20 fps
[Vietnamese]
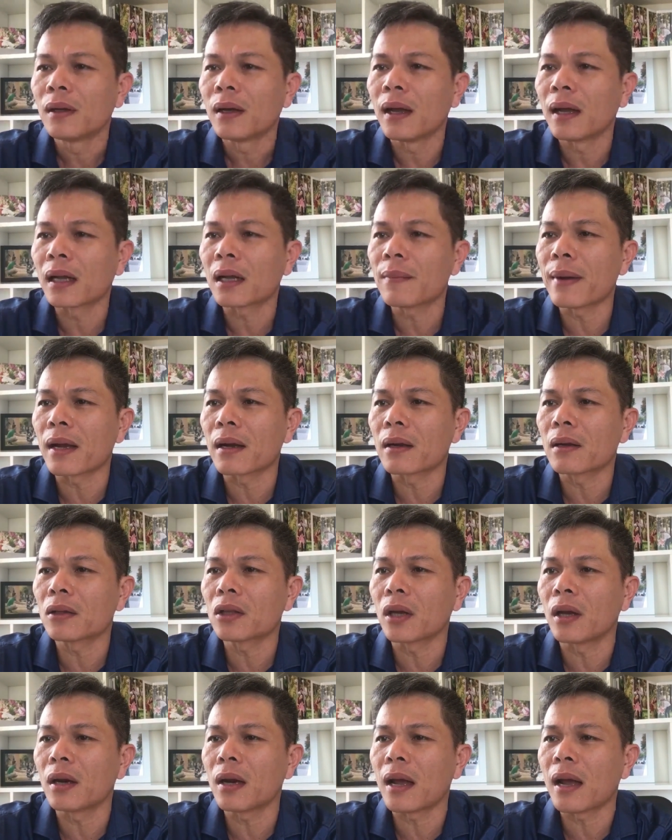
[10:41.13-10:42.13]
à, các bạn có
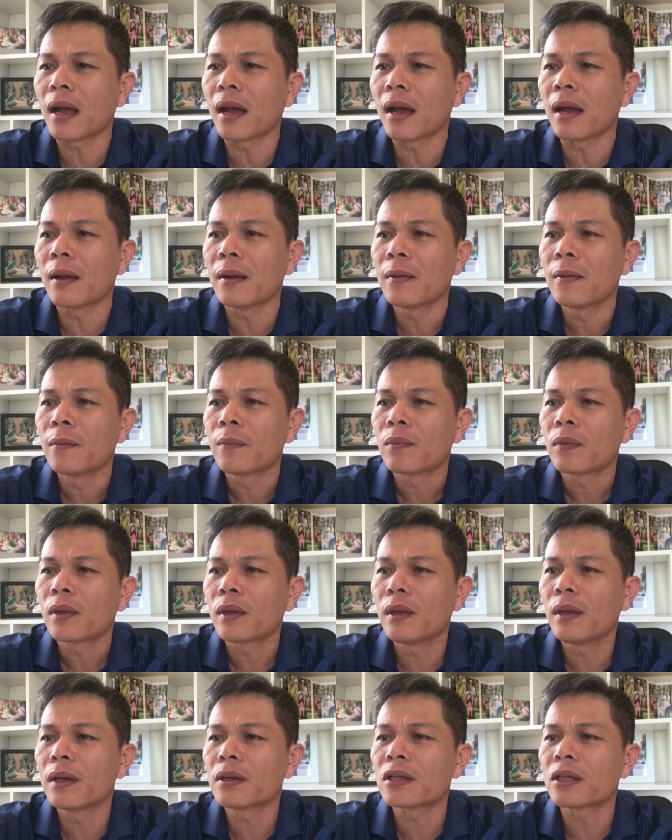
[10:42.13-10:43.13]
thể là
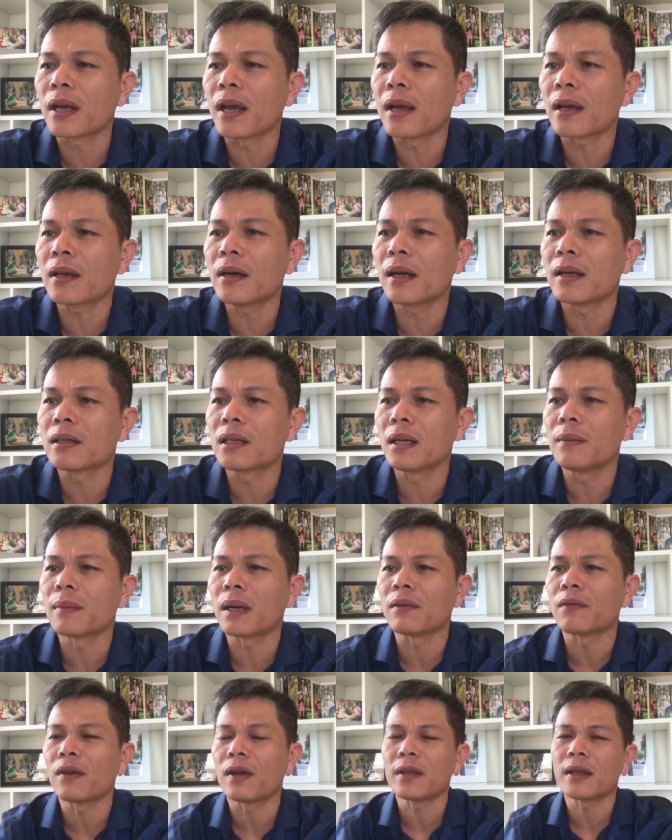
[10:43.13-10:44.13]
chia sẻ cái livestream
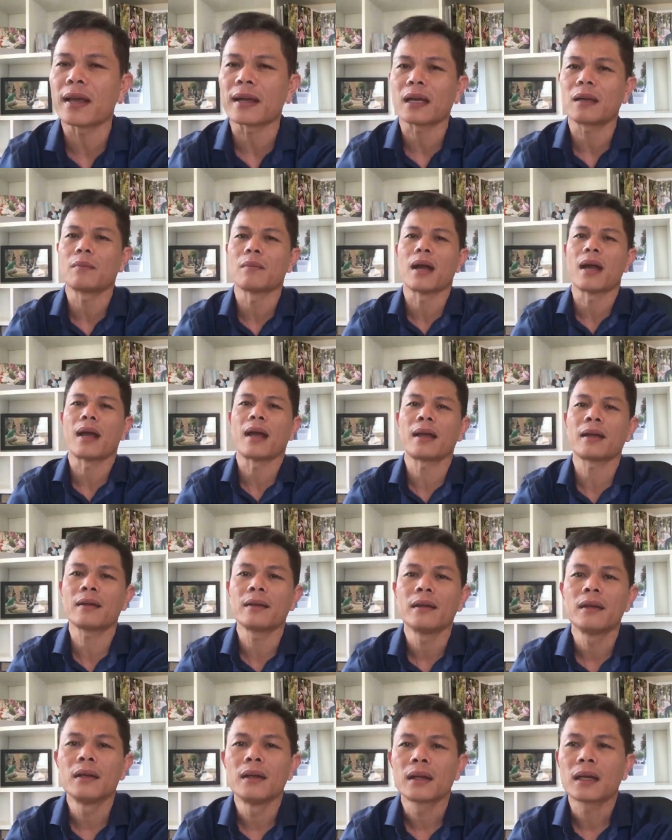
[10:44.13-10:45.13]
này về nhà các bạn
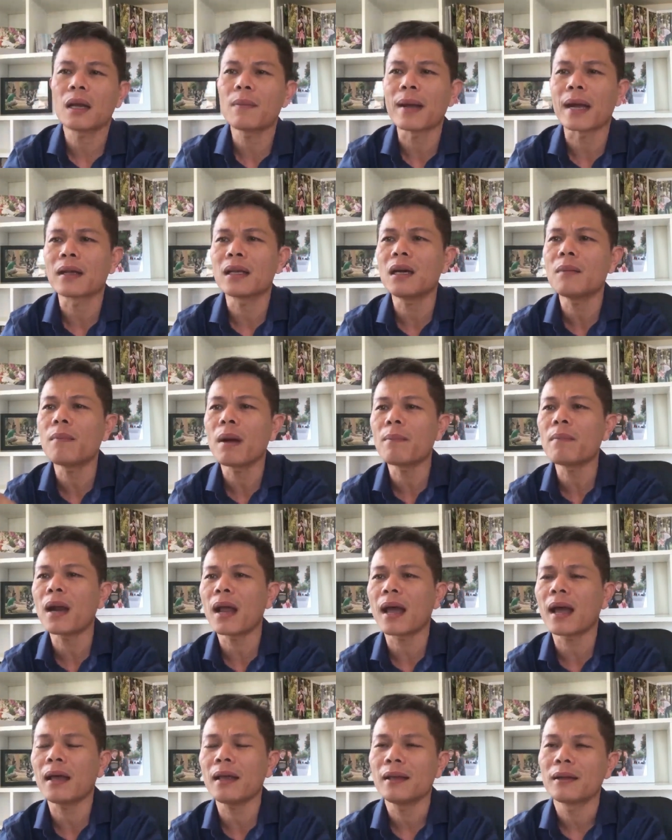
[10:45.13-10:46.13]
các bạn nhớ bấm
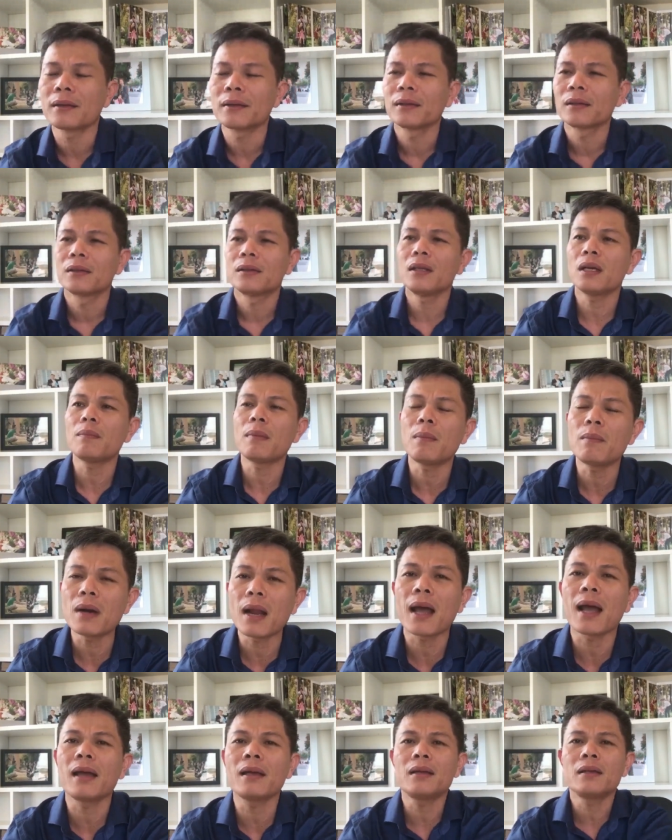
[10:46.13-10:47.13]
like nhớ bấm
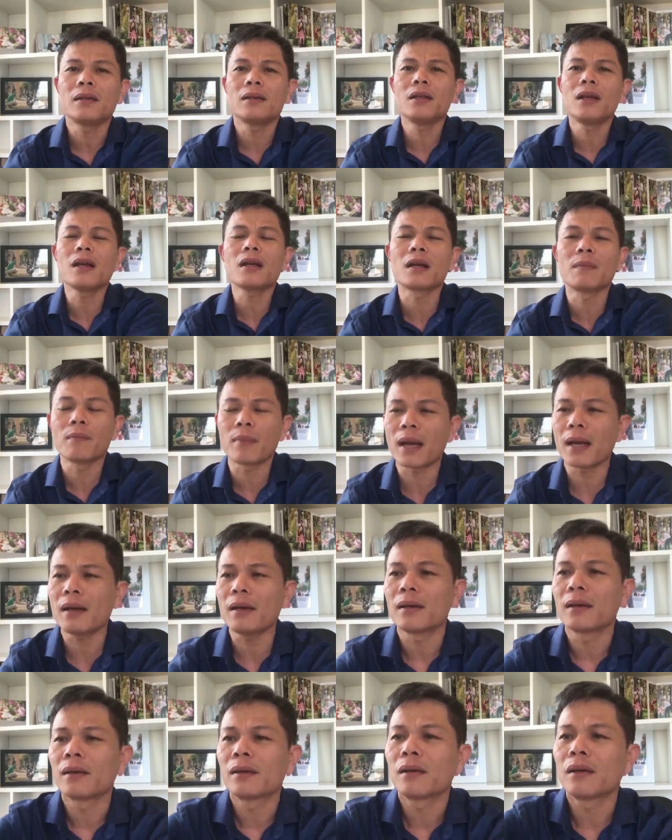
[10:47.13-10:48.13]
like nhớ
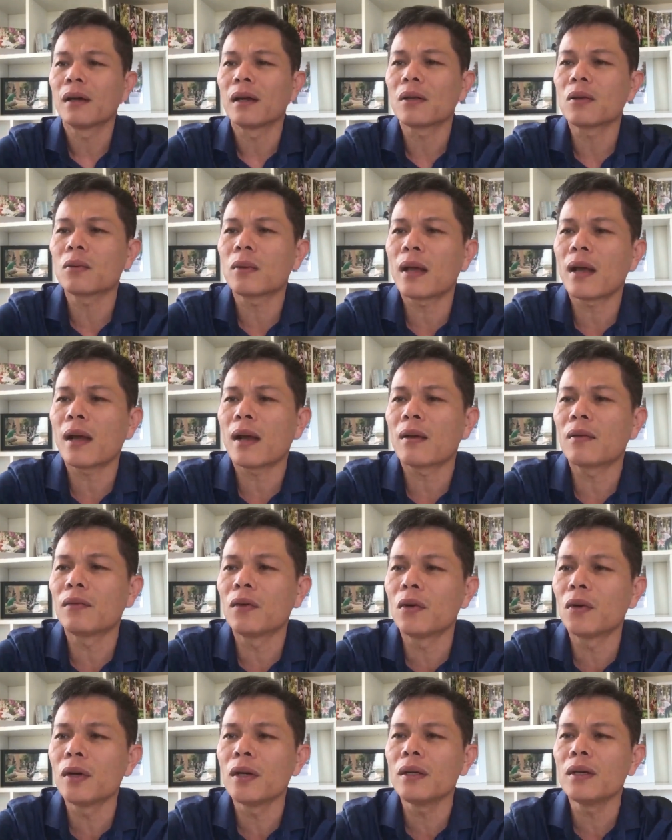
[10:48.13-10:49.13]
comment để chúng ta
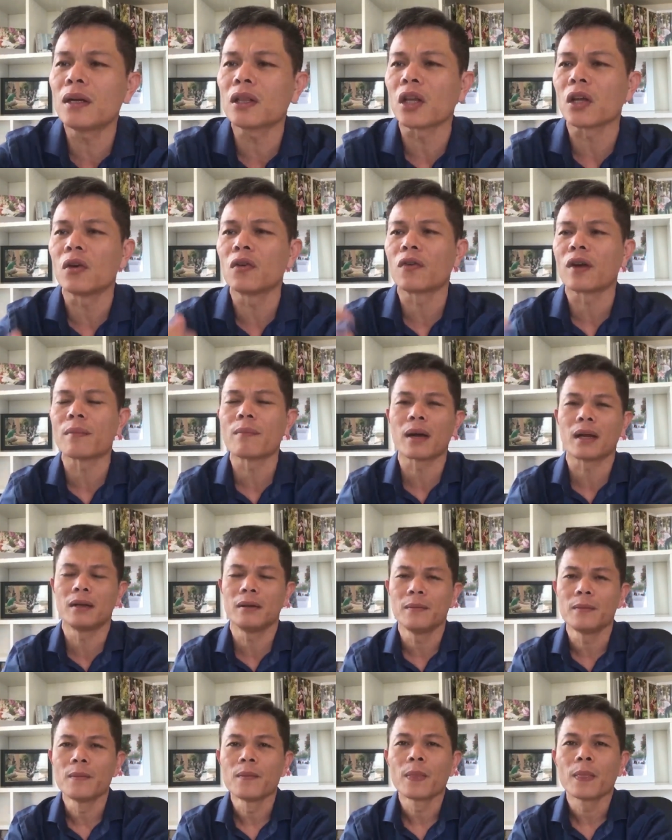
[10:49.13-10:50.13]
vui giới thiệu về mình